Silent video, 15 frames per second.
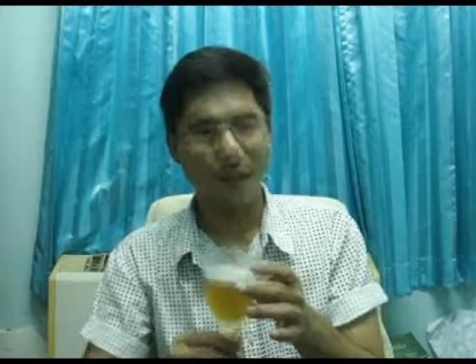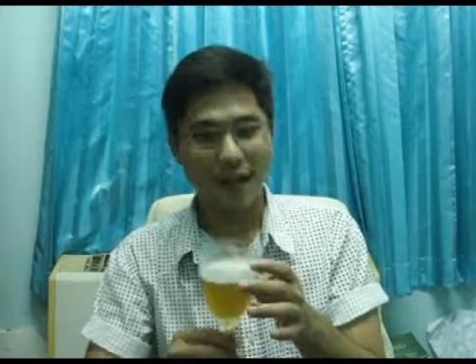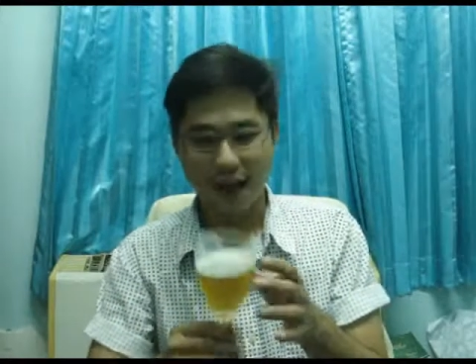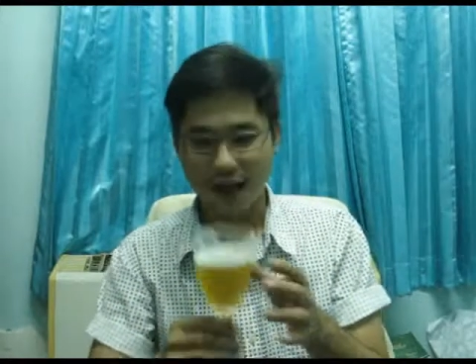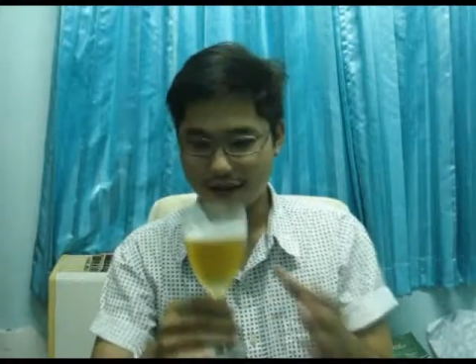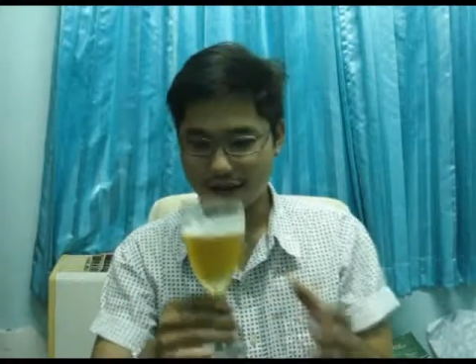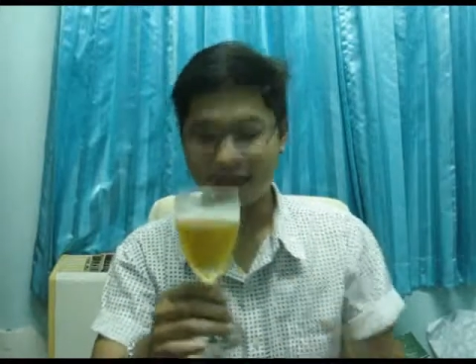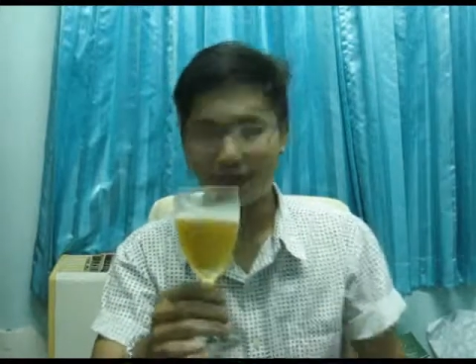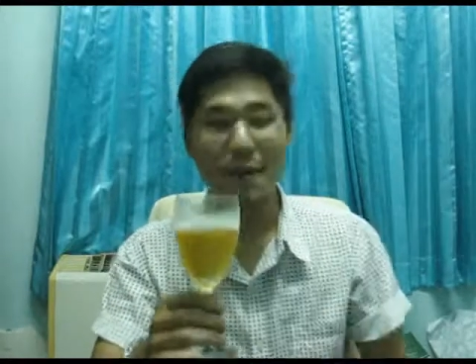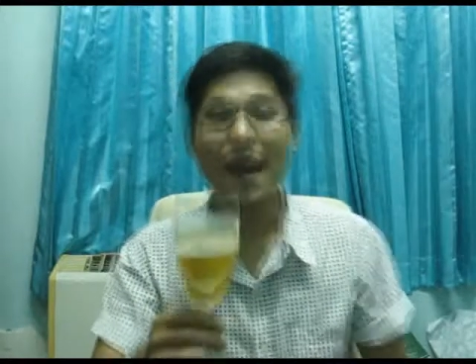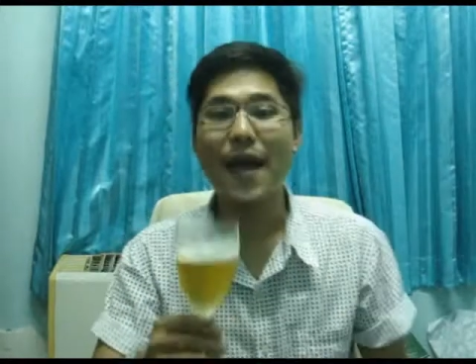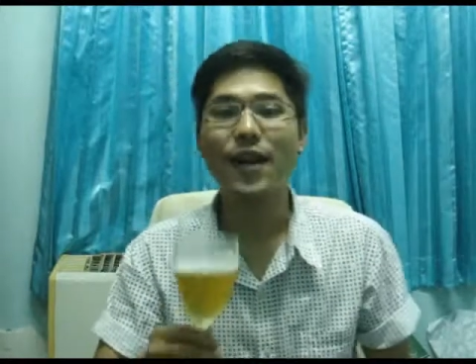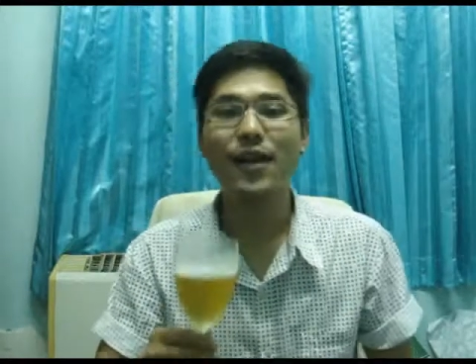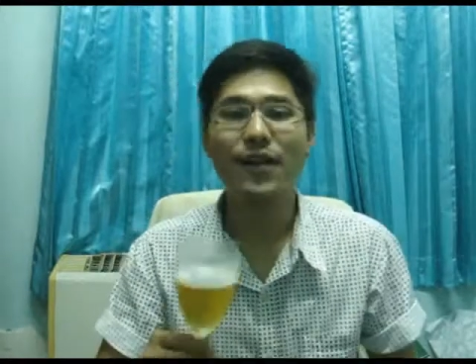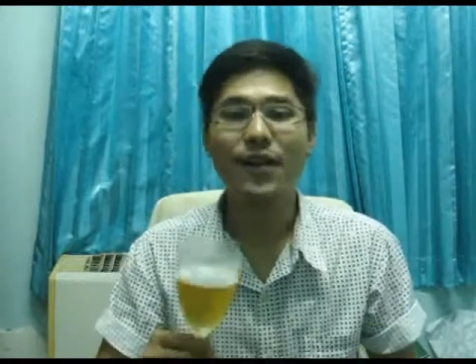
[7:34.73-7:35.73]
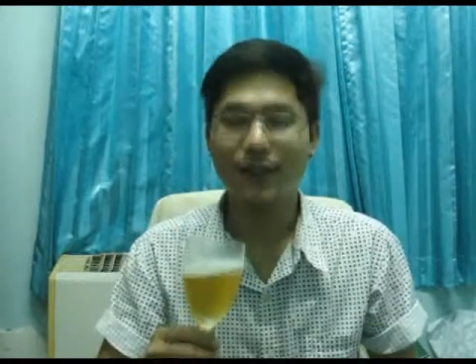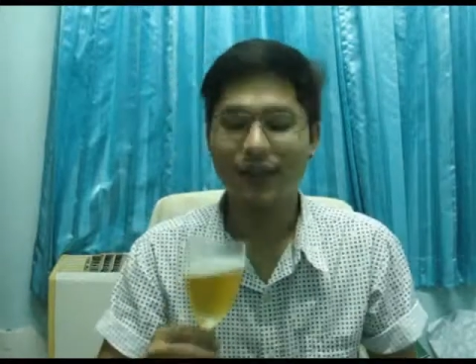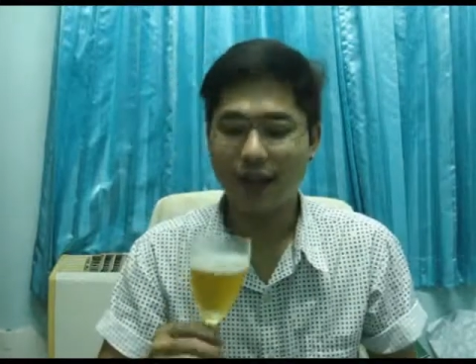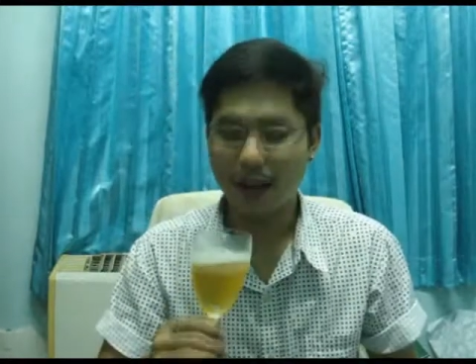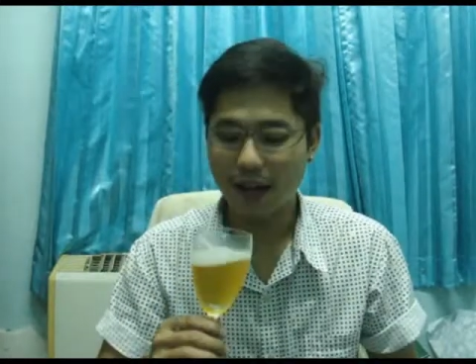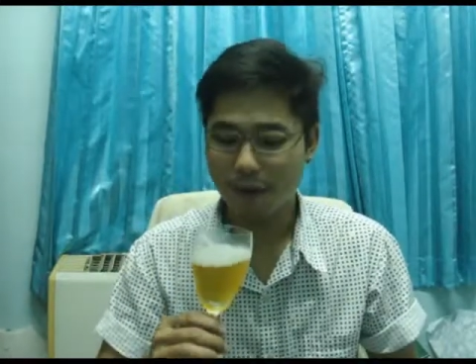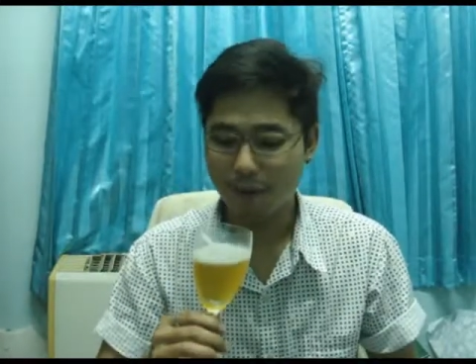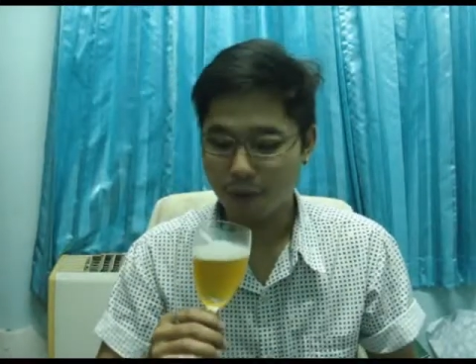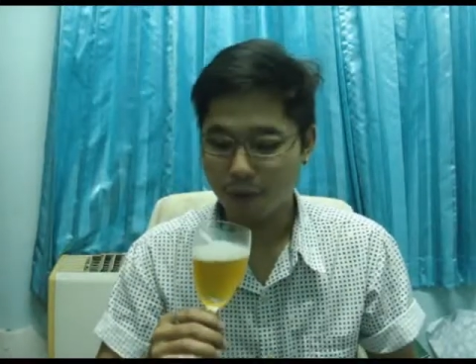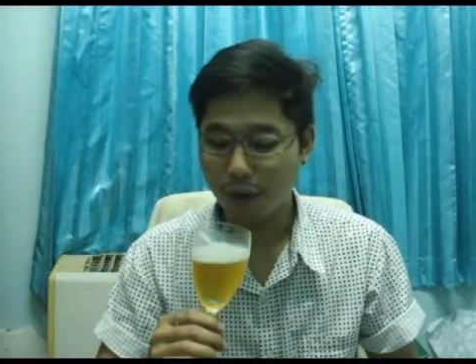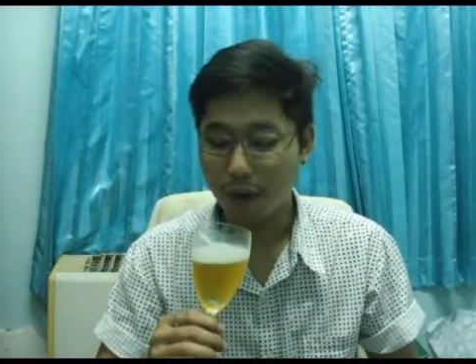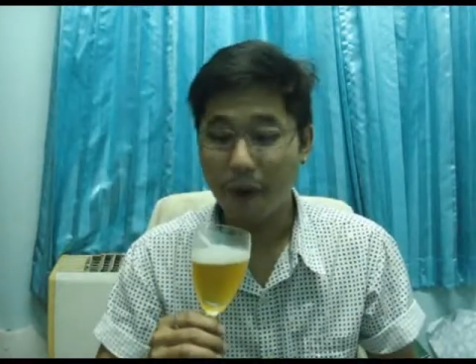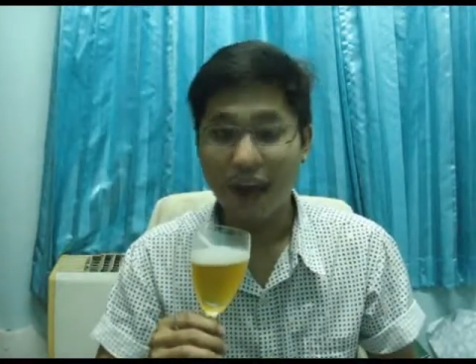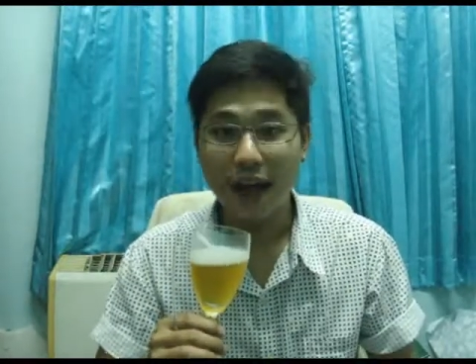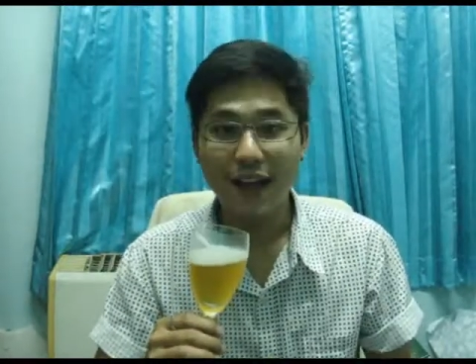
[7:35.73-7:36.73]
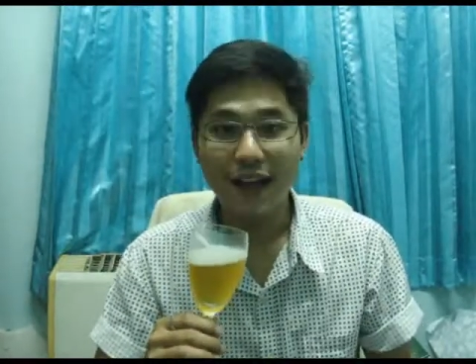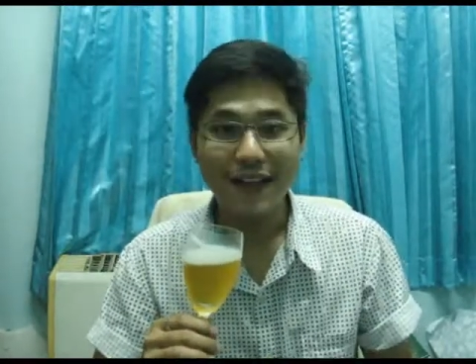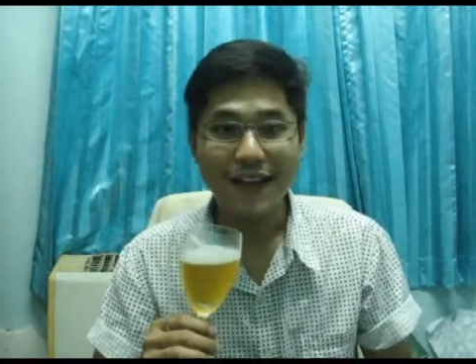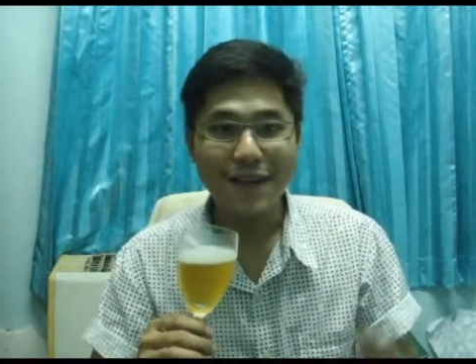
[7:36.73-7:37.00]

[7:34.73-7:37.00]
ตัวนี้สบายเลยนะครับผมแต่ว่า